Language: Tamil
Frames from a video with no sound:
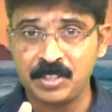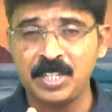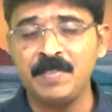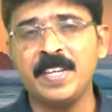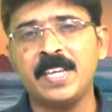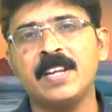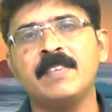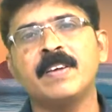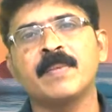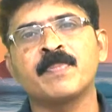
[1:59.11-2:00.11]

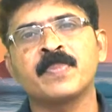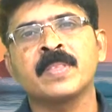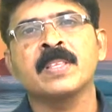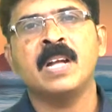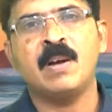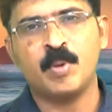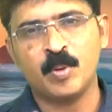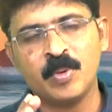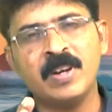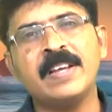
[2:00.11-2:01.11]
ஜீவிக்கிறவர்
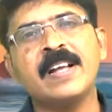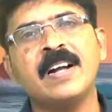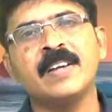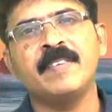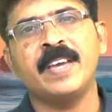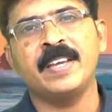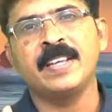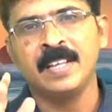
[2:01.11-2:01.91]
அவர் உங்களுக்காகவே